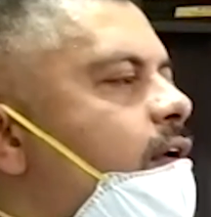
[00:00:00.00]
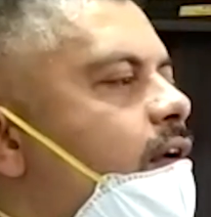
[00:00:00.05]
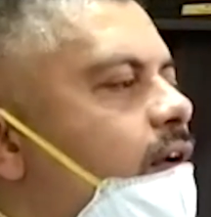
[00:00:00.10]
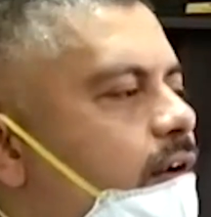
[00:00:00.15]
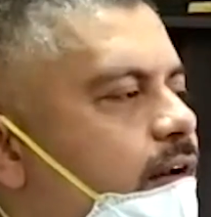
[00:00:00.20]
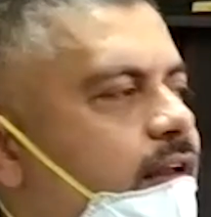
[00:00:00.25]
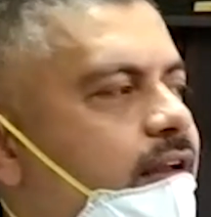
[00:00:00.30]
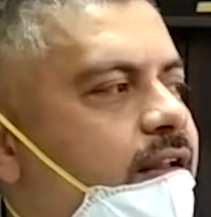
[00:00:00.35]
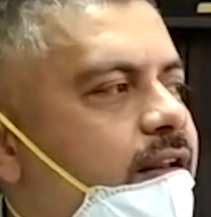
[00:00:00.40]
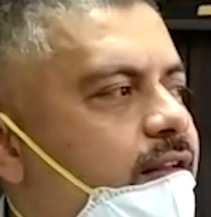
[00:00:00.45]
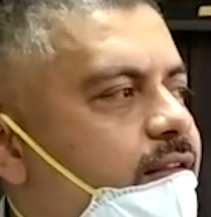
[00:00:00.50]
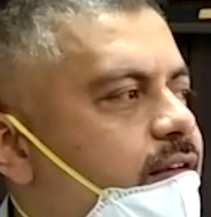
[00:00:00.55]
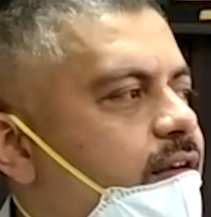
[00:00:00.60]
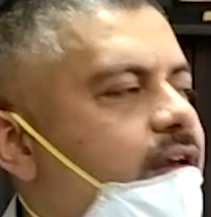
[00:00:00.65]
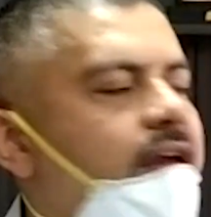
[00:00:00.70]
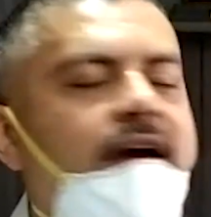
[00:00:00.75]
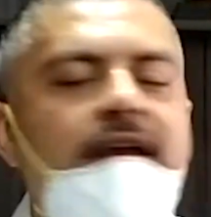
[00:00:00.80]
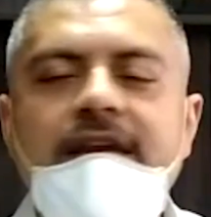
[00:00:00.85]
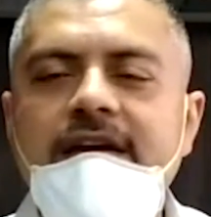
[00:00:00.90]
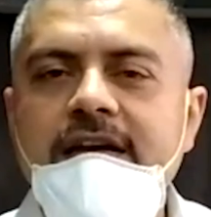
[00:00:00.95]
डिंगरा जी के
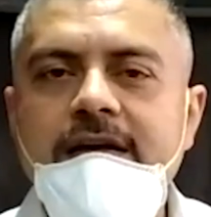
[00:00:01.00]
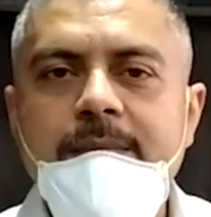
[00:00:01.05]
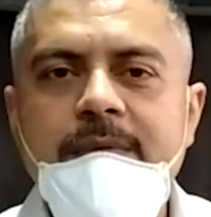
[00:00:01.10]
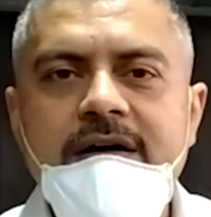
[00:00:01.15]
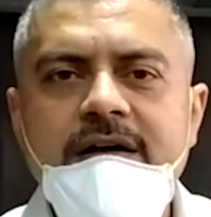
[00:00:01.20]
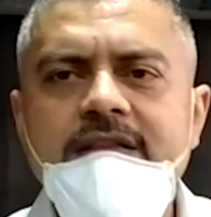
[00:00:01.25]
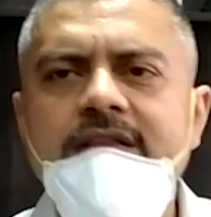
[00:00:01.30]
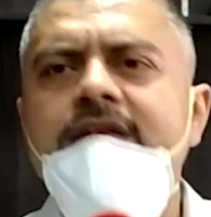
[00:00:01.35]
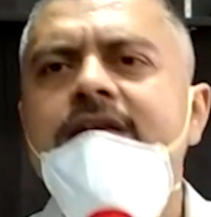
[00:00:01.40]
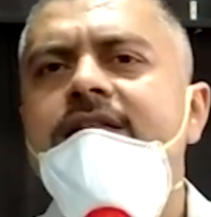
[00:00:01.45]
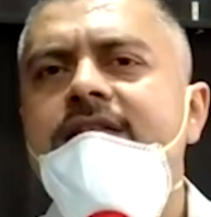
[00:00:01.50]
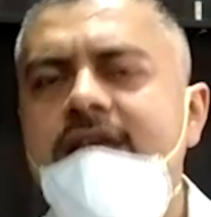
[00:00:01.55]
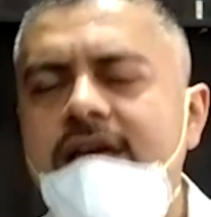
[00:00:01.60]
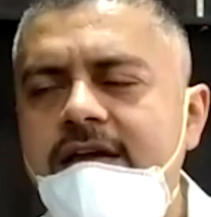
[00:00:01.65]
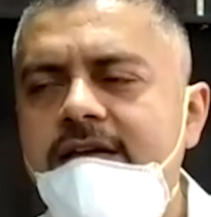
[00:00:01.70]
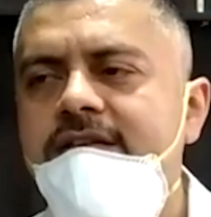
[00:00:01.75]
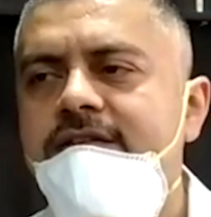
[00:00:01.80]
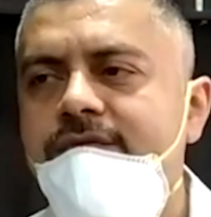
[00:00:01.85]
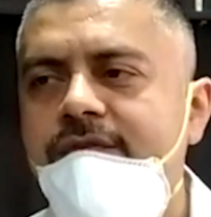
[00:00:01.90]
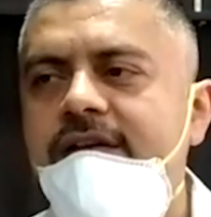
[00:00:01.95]
आने के बाद
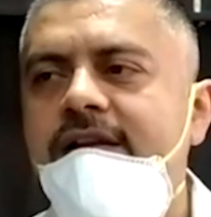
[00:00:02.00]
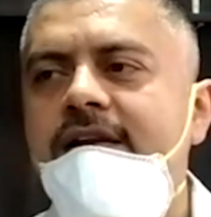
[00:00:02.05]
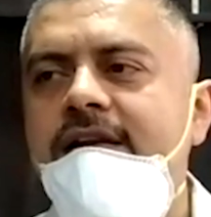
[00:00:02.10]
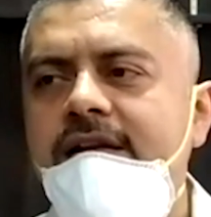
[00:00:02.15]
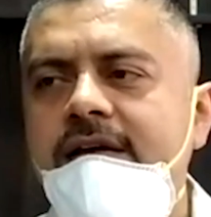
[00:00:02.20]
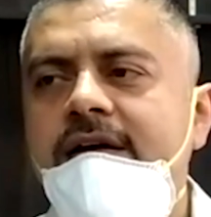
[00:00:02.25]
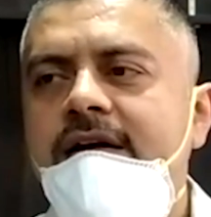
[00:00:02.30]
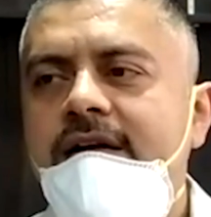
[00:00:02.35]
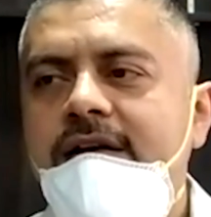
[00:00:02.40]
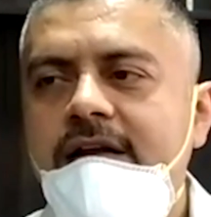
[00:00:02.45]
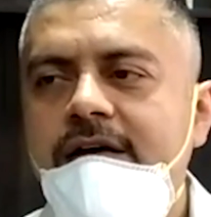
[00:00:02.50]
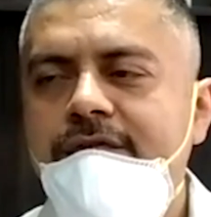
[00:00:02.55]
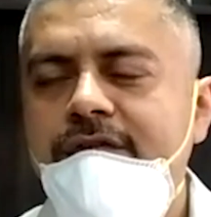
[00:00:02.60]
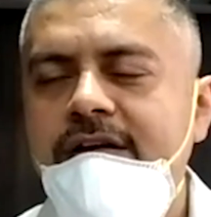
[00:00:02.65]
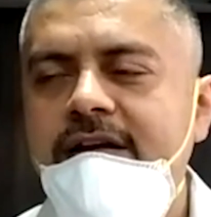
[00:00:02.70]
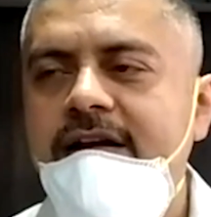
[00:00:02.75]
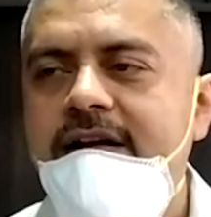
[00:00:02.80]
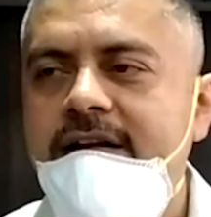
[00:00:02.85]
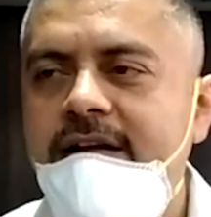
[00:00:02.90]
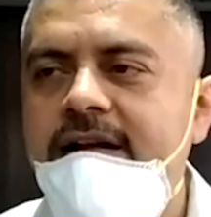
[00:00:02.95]
थिंग्स विल
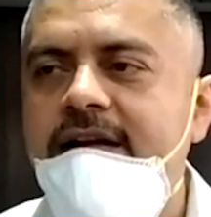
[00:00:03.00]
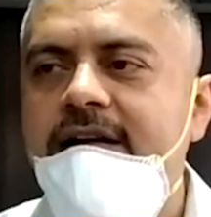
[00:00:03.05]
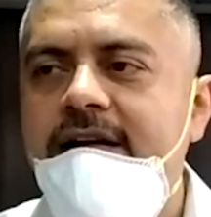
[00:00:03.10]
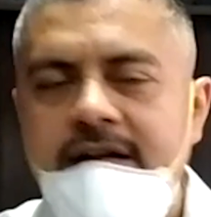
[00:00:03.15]
डेफिनेटली